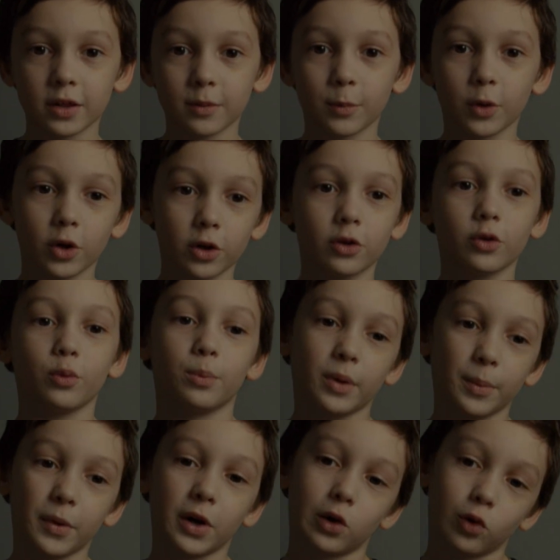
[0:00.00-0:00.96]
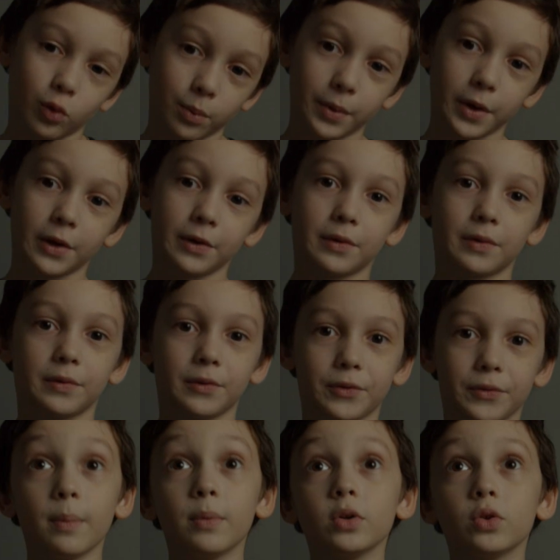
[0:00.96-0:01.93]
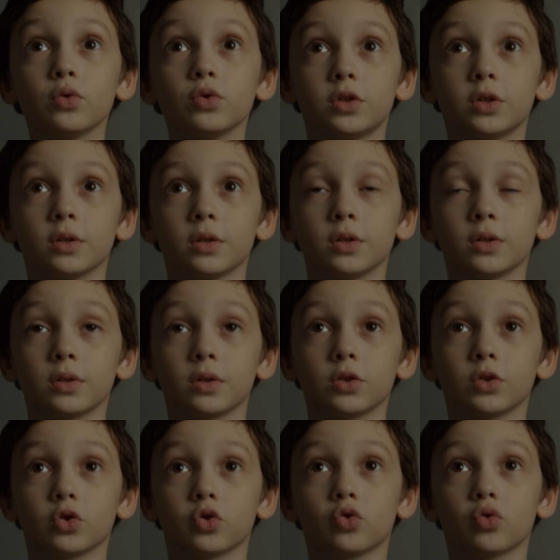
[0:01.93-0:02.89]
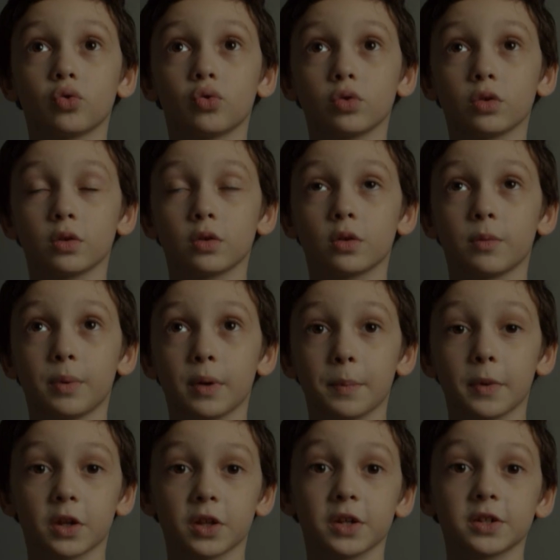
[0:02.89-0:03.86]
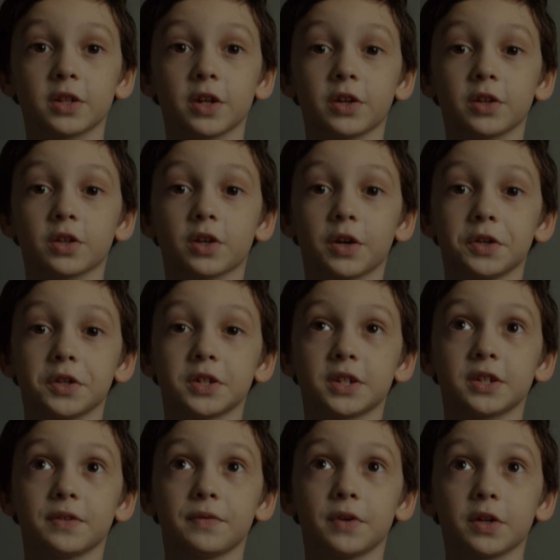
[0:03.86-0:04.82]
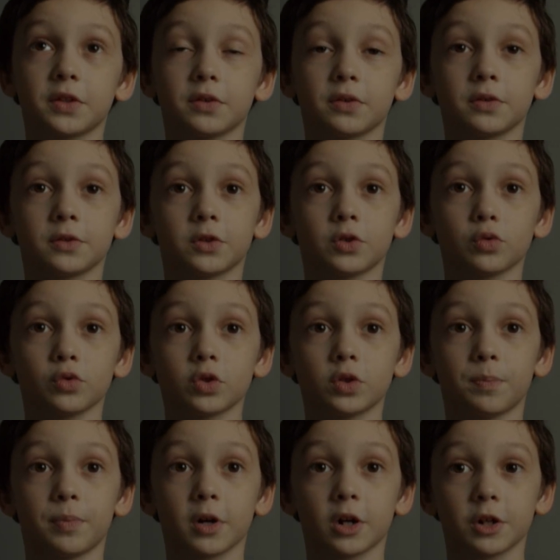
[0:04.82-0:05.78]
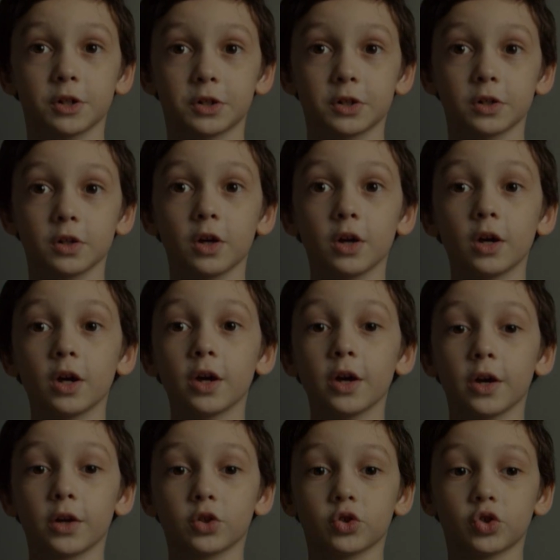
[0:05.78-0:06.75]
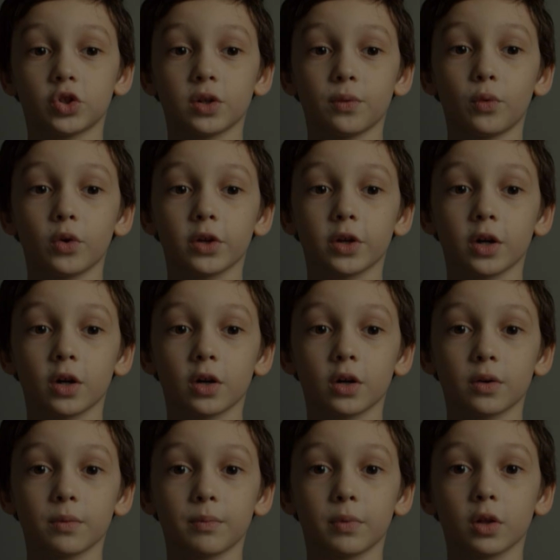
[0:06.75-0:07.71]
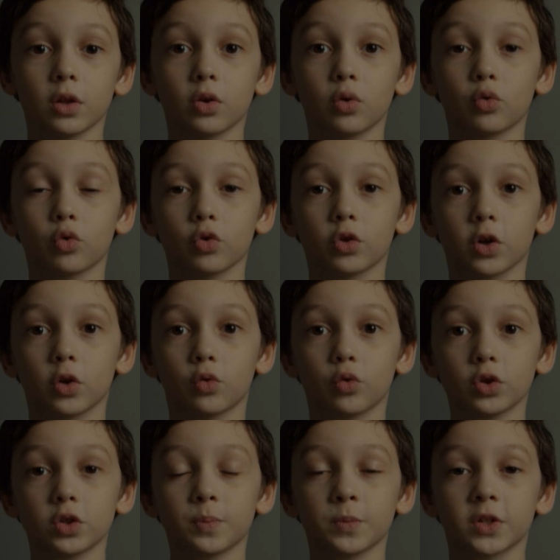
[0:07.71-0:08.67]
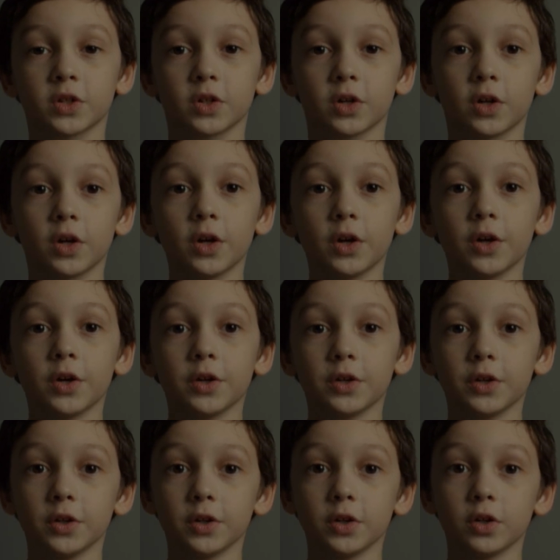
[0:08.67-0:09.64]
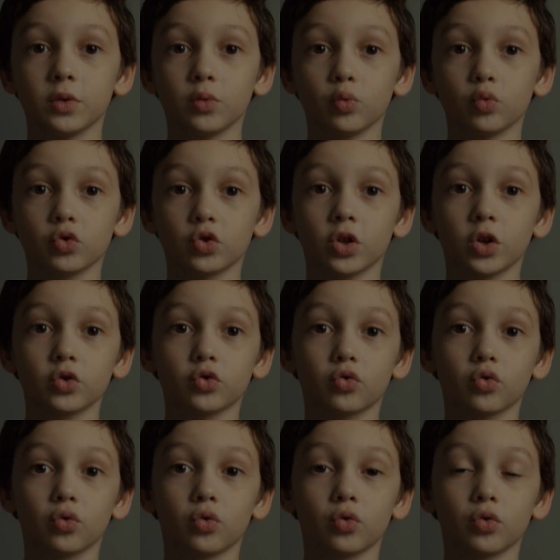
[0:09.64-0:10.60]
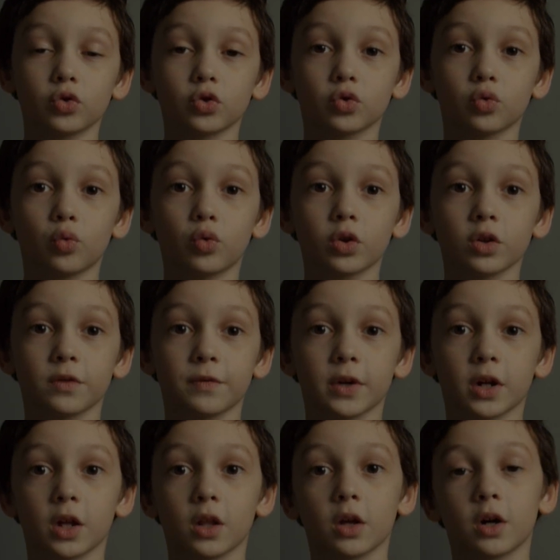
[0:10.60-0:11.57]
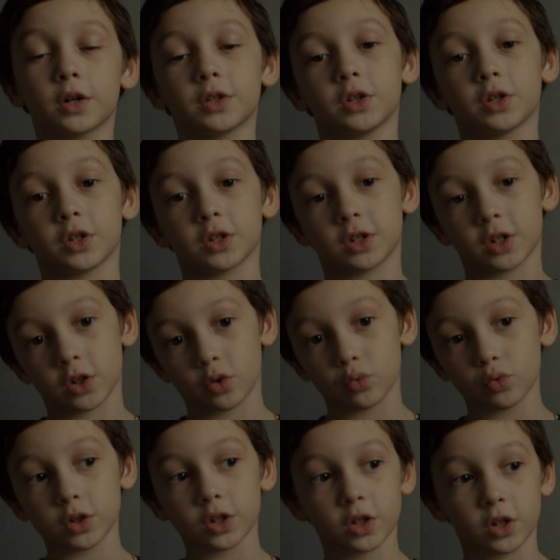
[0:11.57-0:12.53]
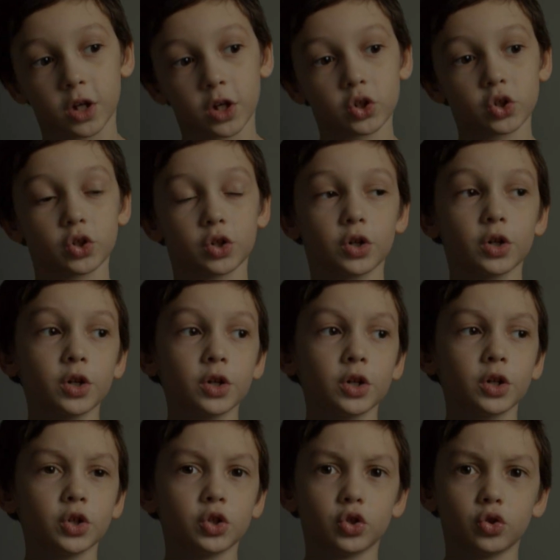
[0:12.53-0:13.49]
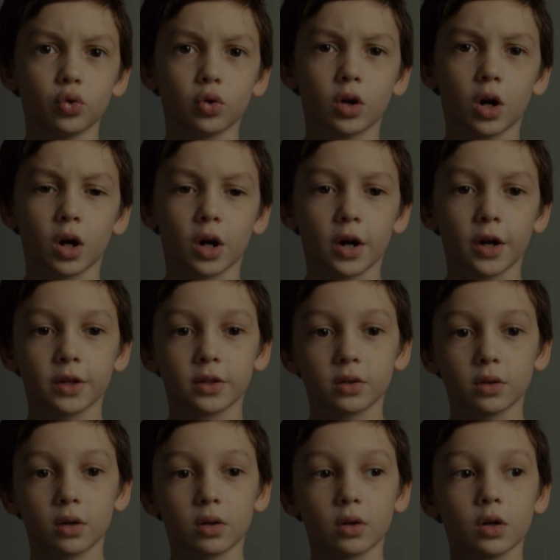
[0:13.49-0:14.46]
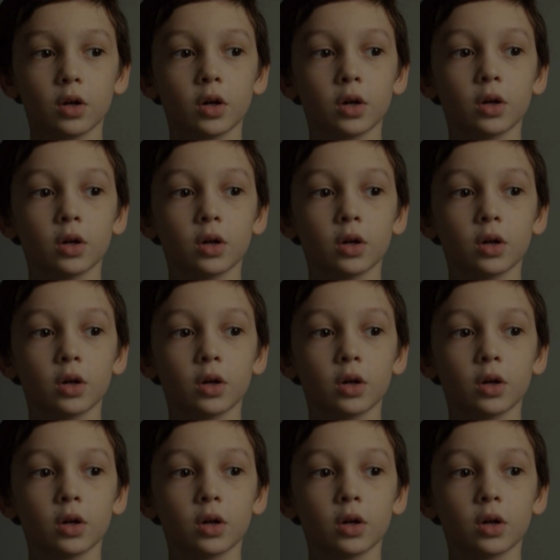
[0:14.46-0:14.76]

Это мое любимое хобби. Я боюсь, э, что, например, настанет конец света, солнце погаснет. Я даже сегодня был на уроке космоса и узнал, что скоро две галактики сойдутся, наша и еще какая-то.